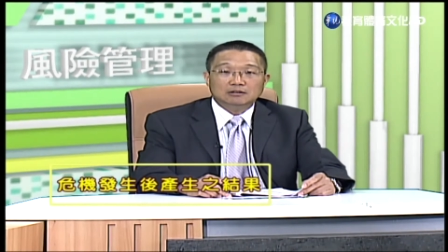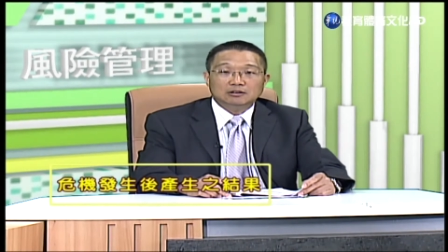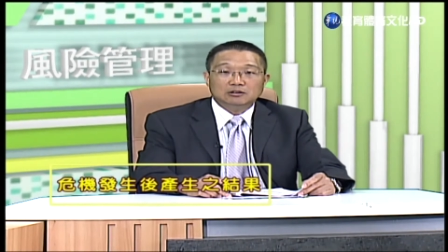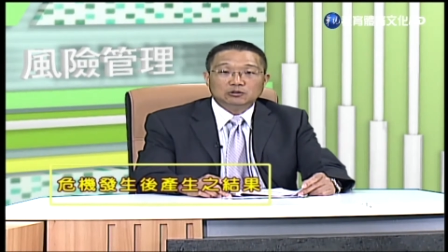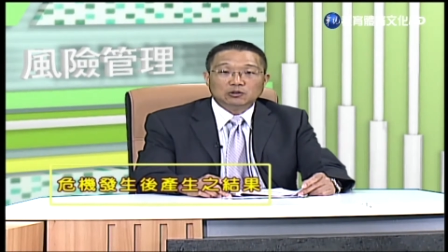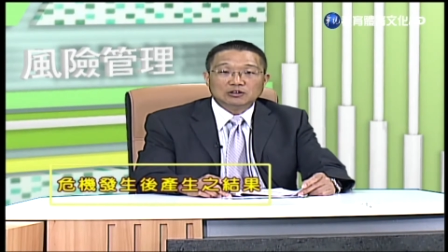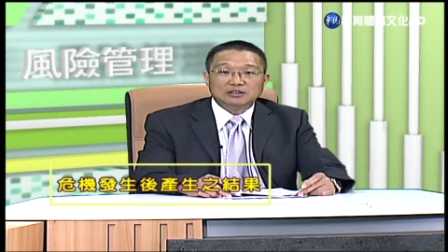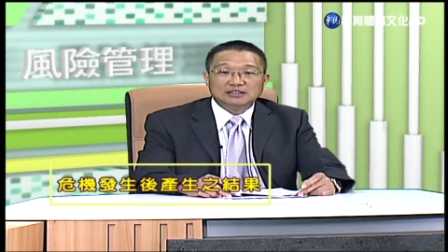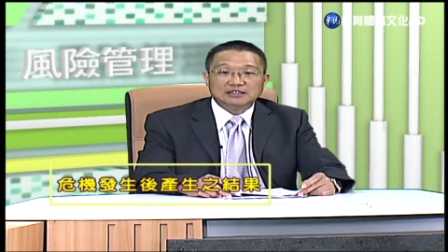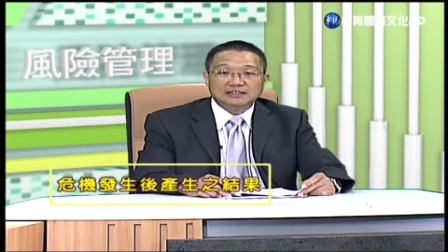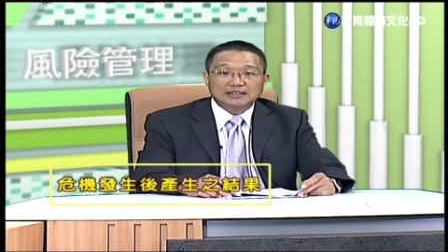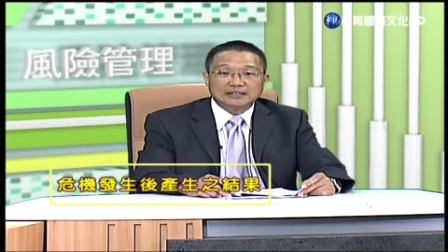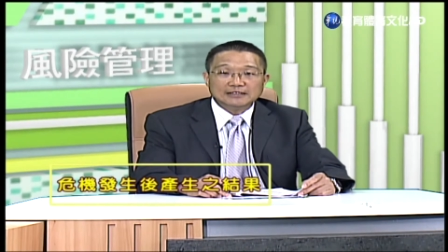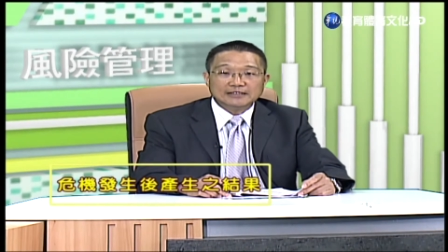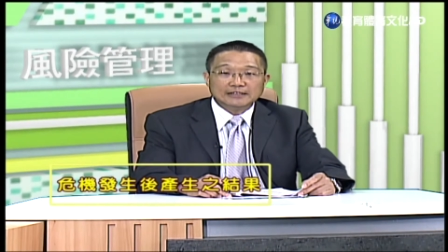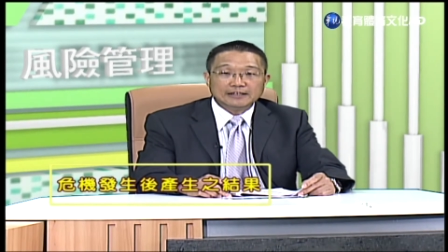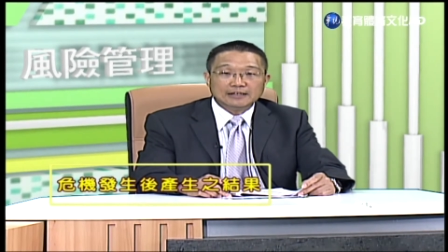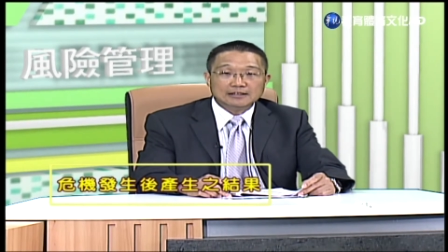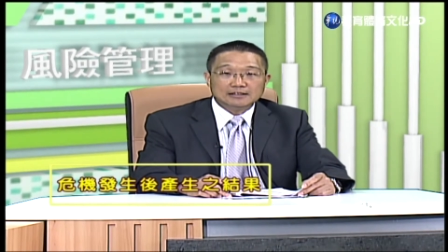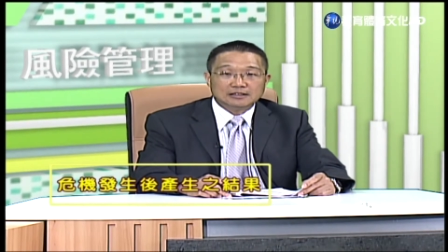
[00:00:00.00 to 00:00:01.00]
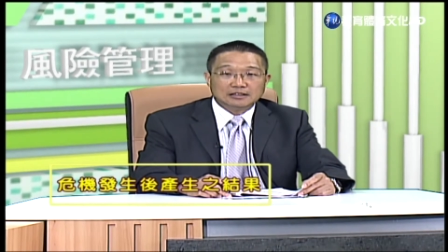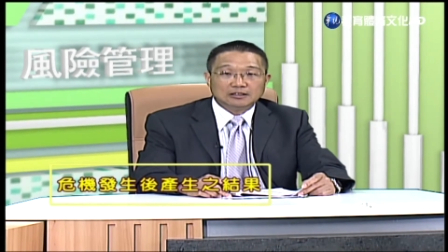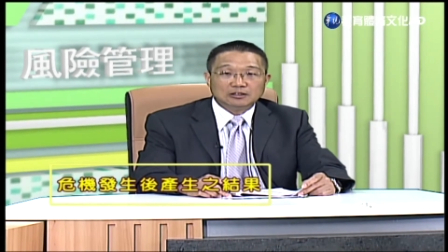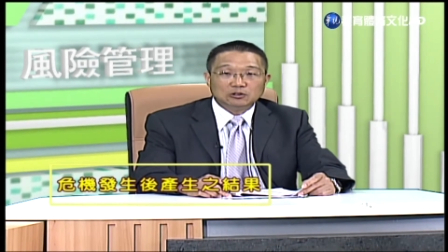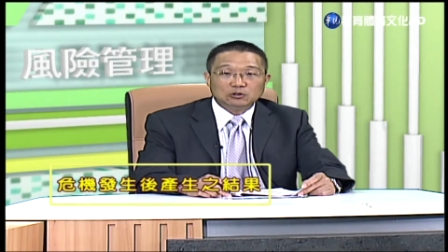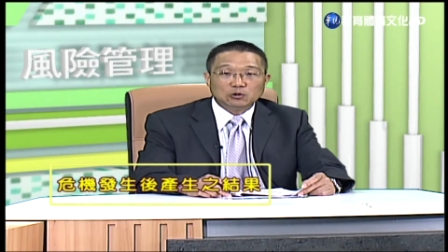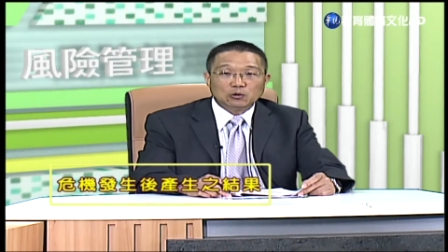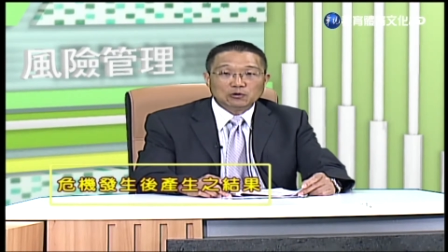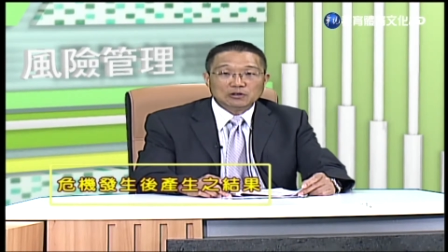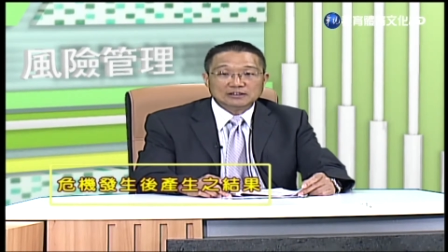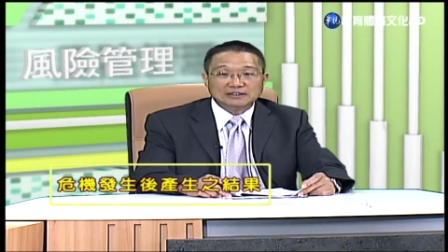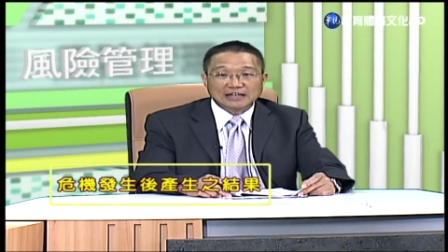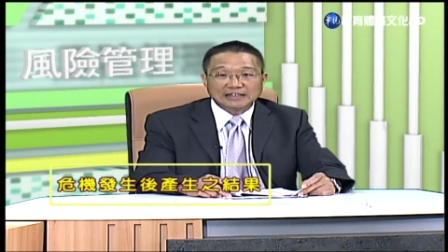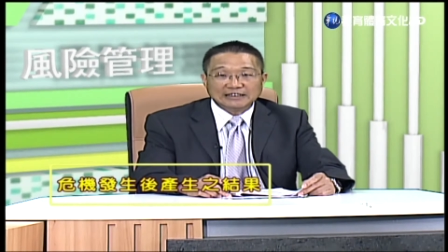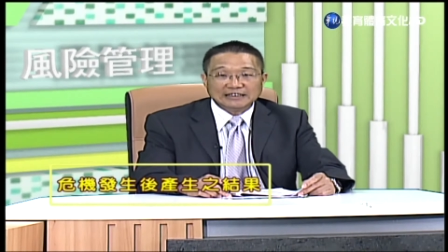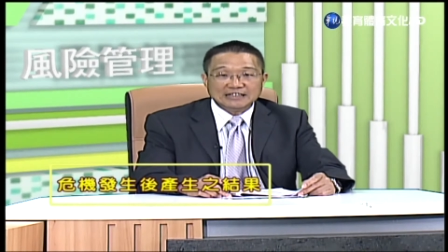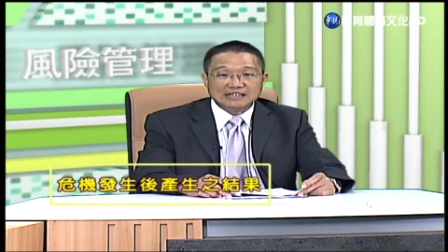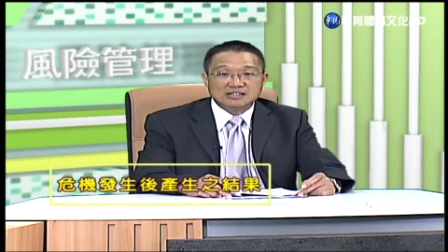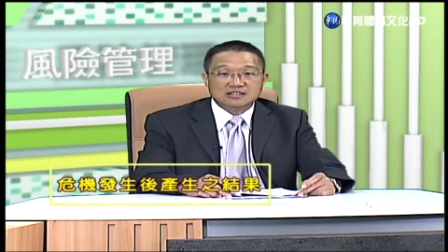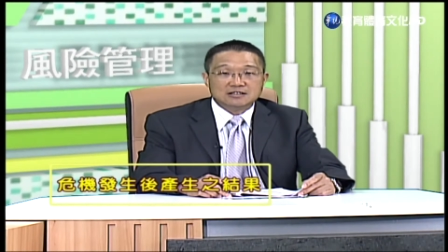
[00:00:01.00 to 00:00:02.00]
所以企业经营者若能在
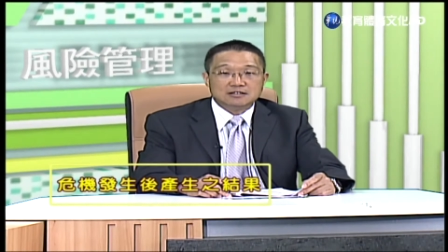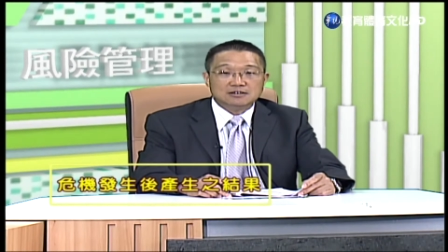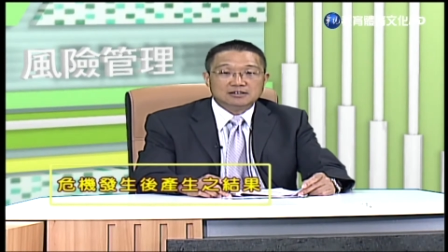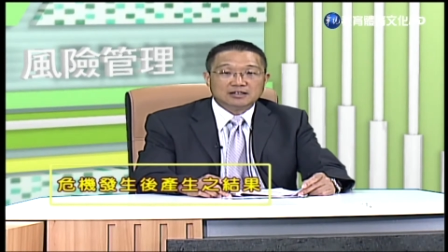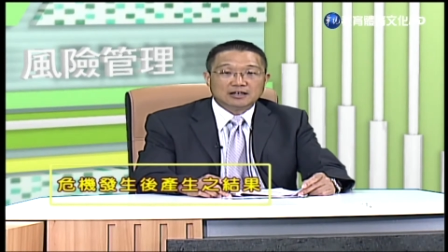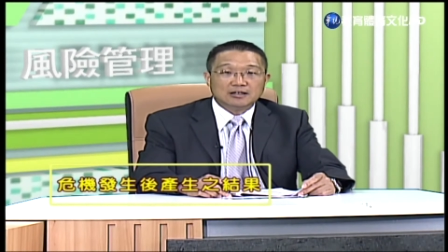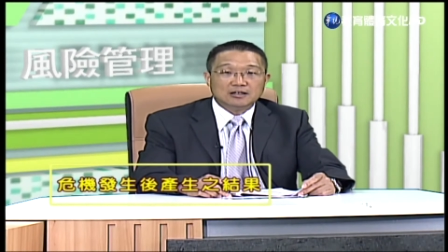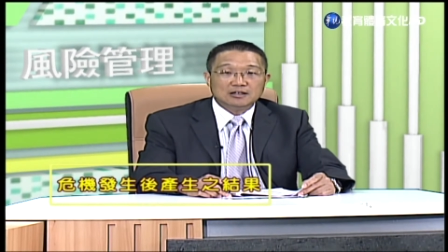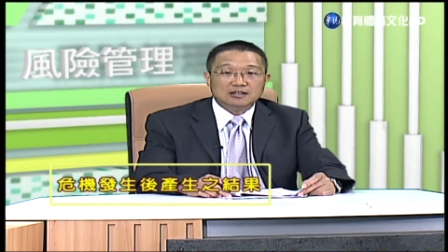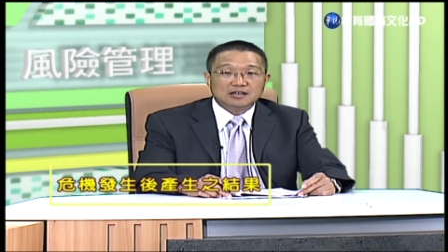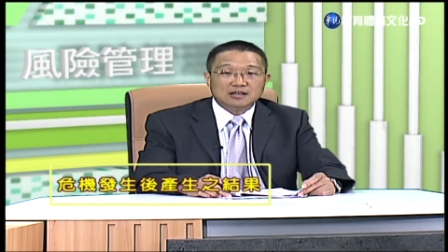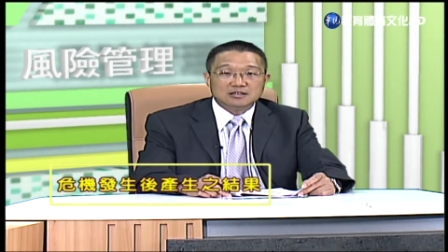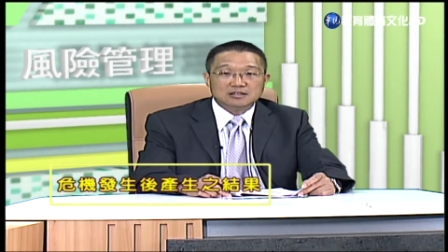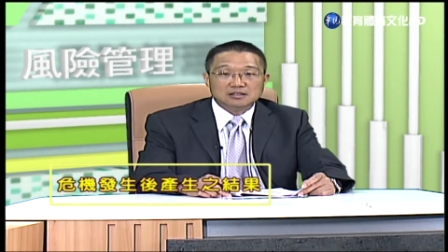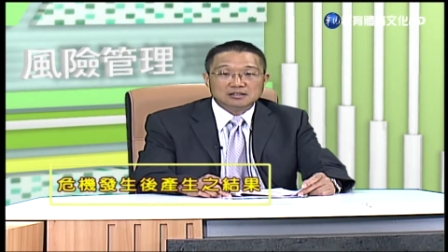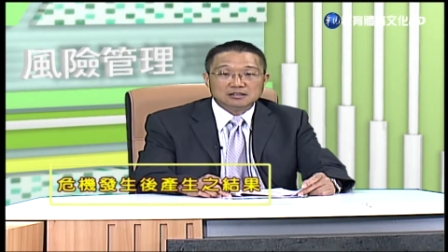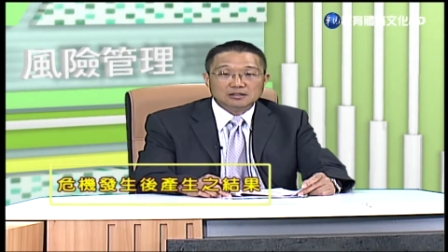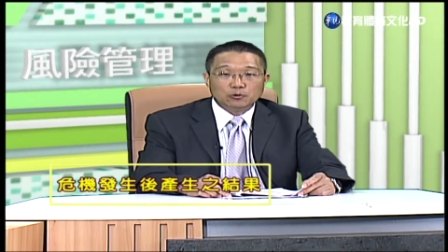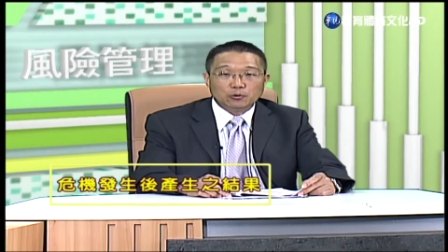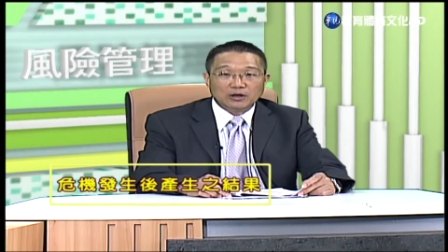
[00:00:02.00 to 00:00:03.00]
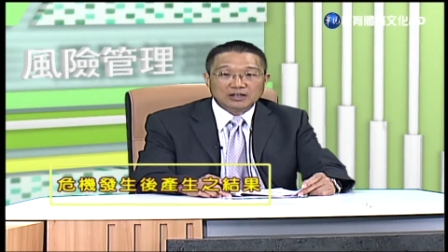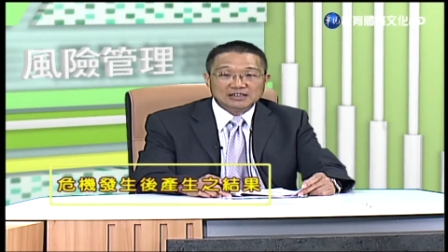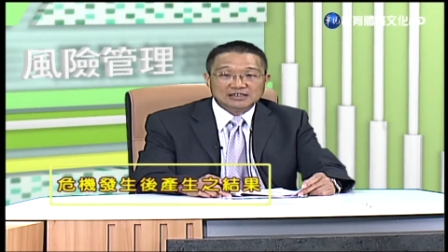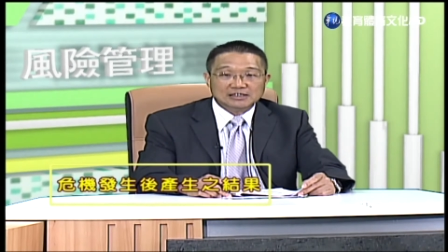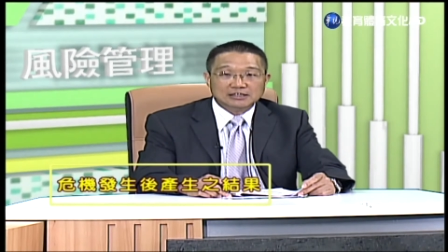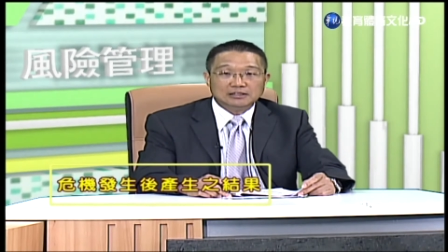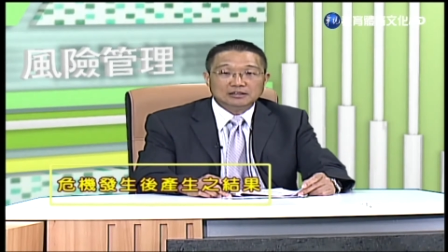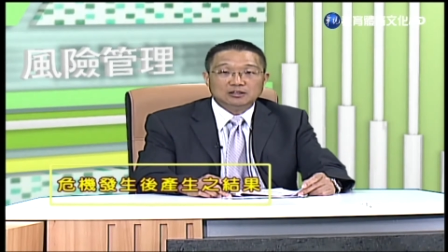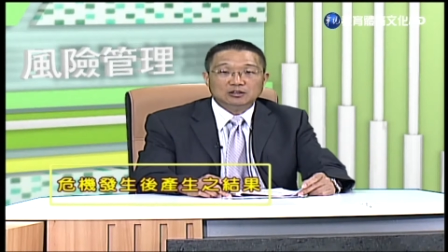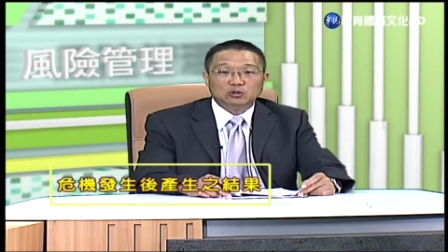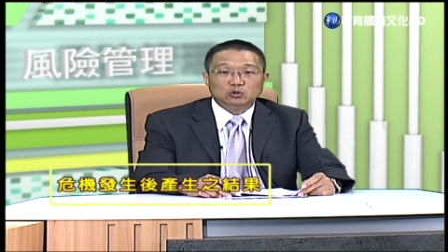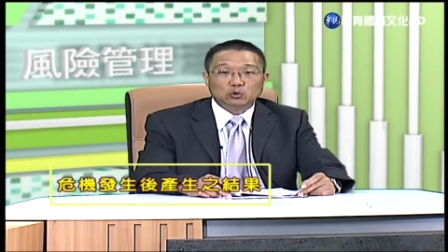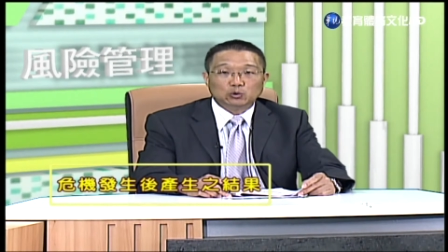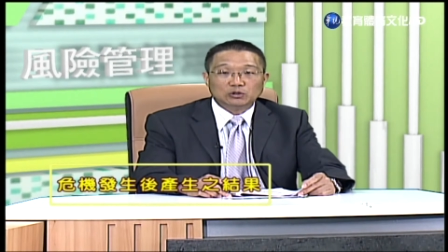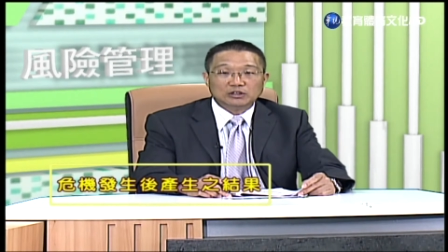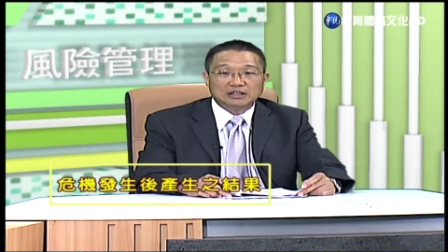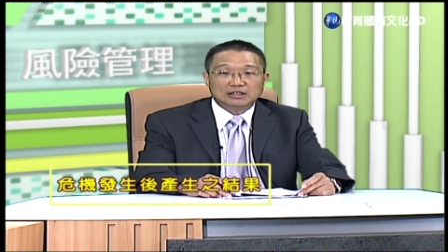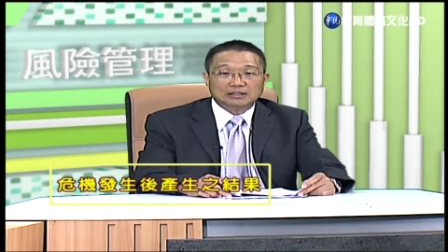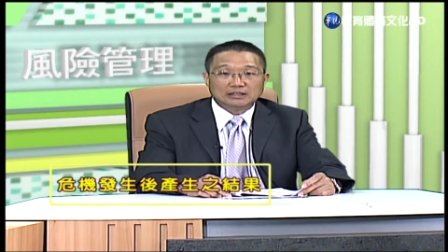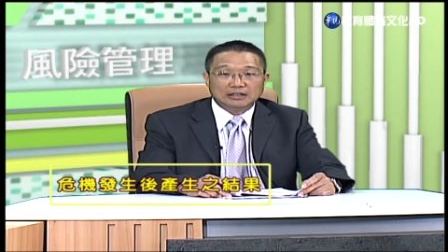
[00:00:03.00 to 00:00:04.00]
第一时间认识危机处理，